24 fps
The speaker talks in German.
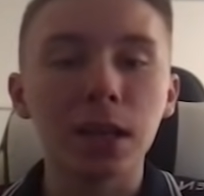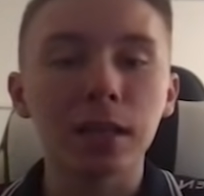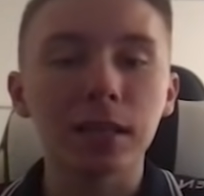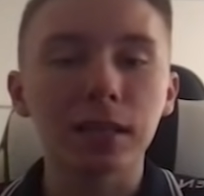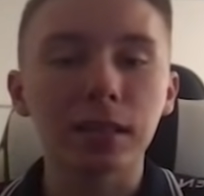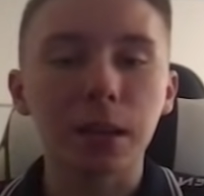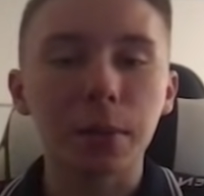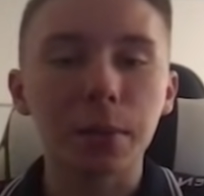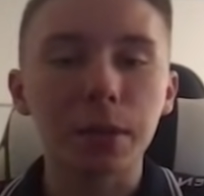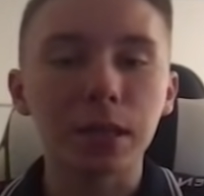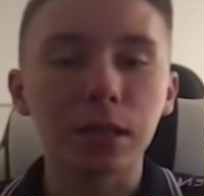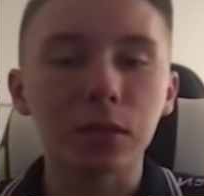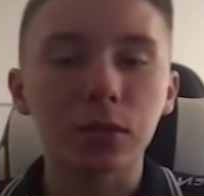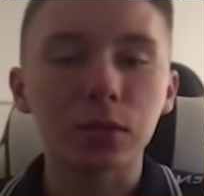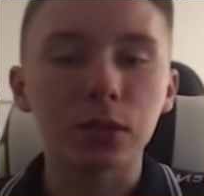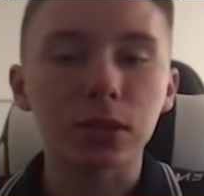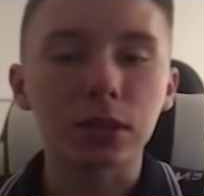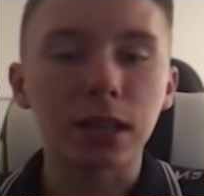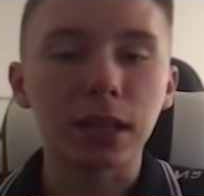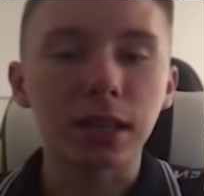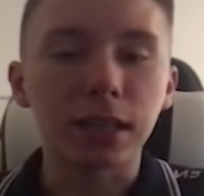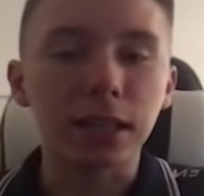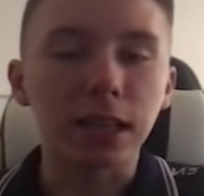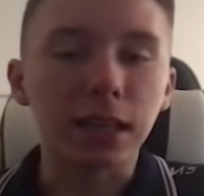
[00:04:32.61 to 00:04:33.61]
Jetzt kann man
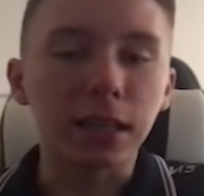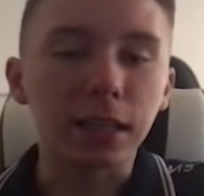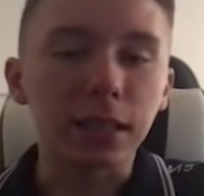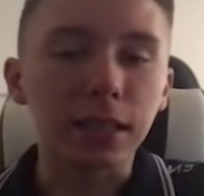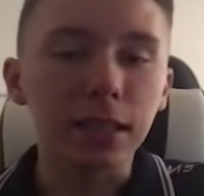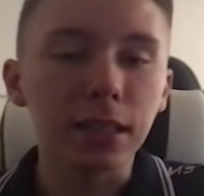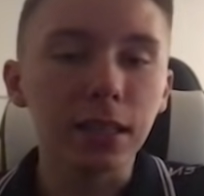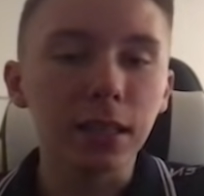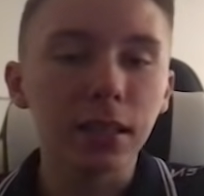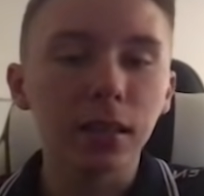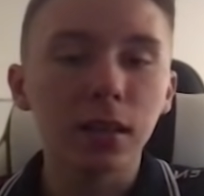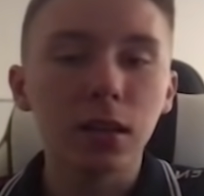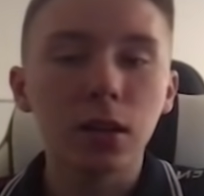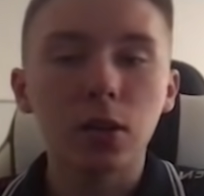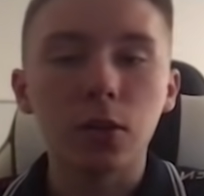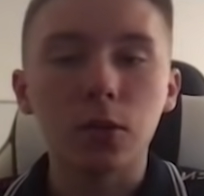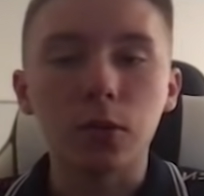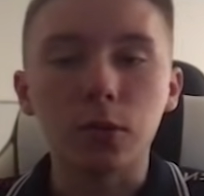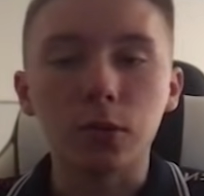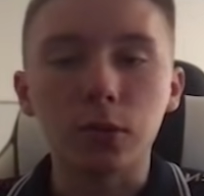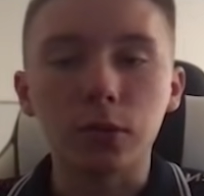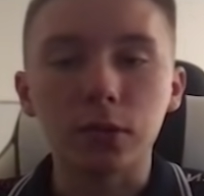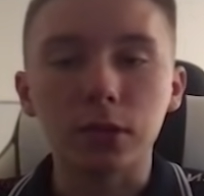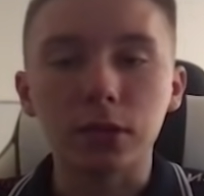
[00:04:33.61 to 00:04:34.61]
natürlich sagen, ja hier
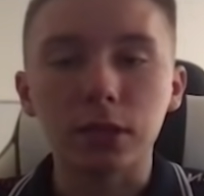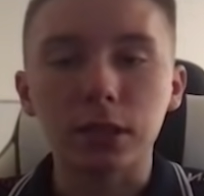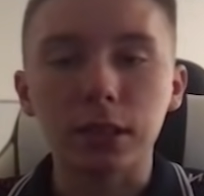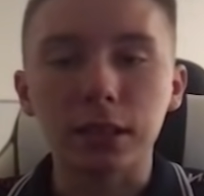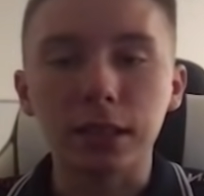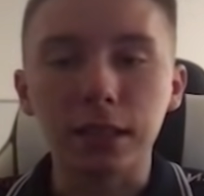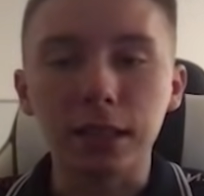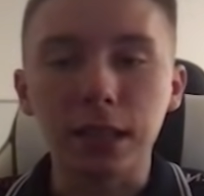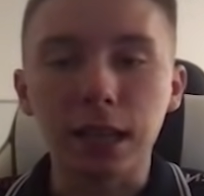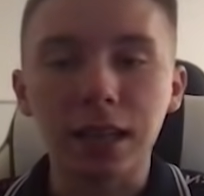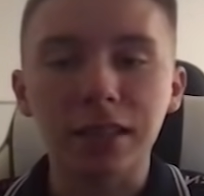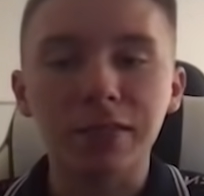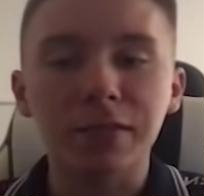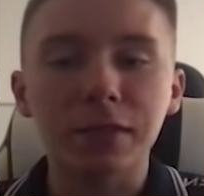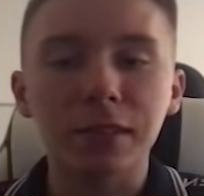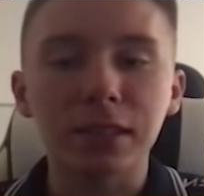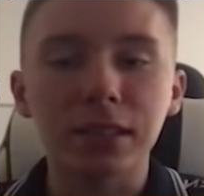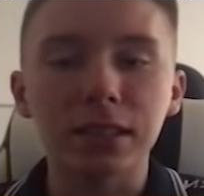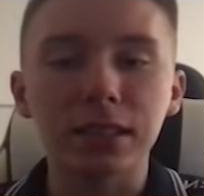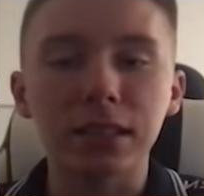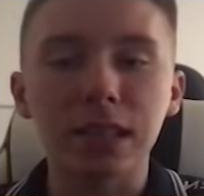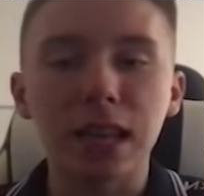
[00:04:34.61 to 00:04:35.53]
und hier hatten wir diesen